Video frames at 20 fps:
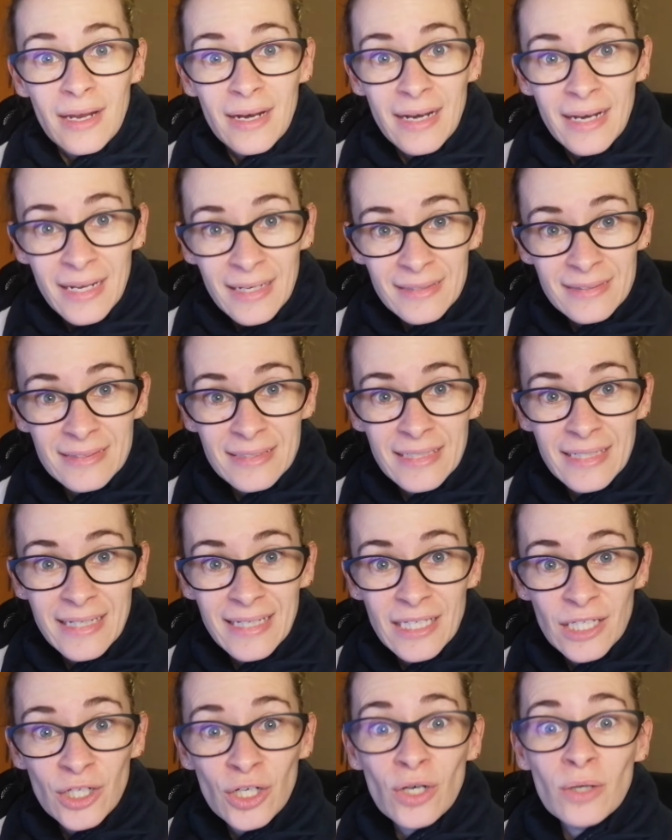
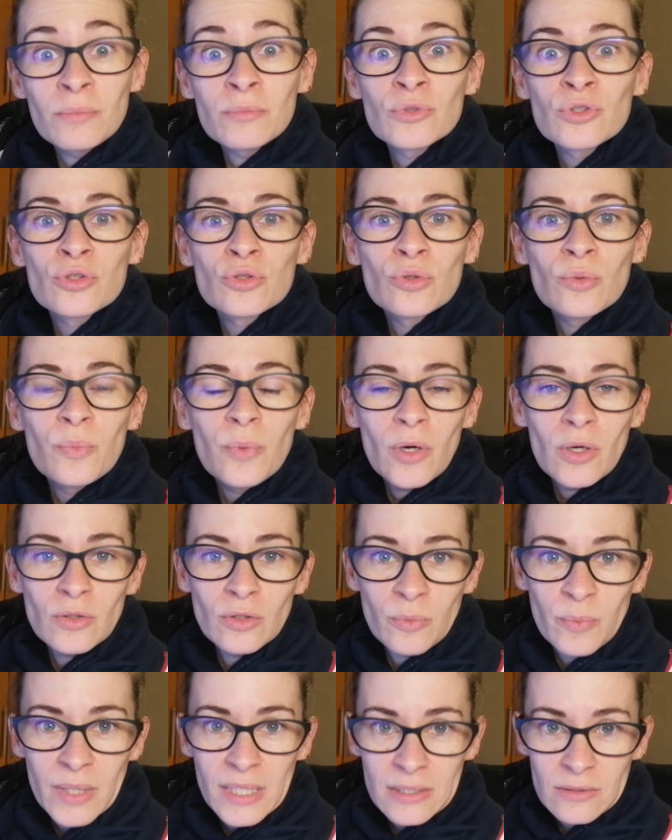l'intégrer comme support
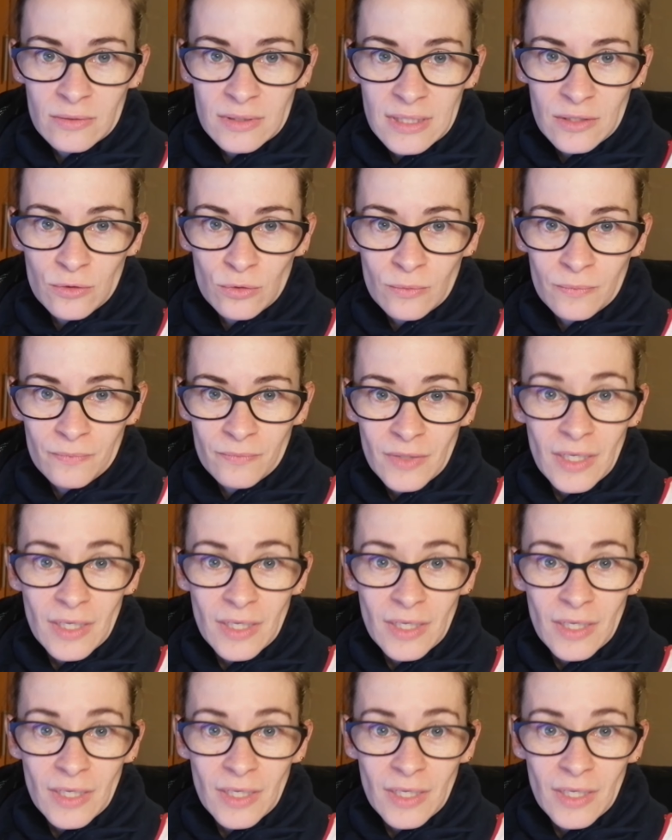de présentation.